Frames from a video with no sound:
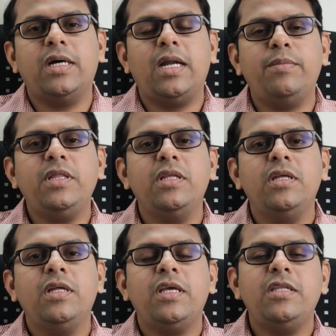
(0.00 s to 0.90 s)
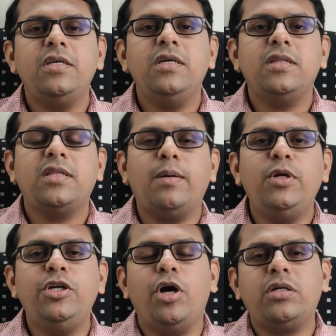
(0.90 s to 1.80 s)
கராமத் இது
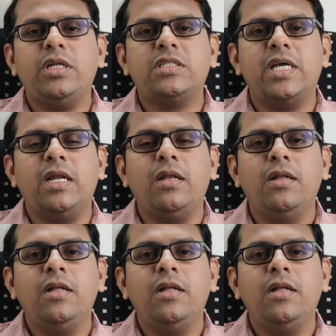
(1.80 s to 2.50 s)
தமிழ் டாக்டர் சேனல்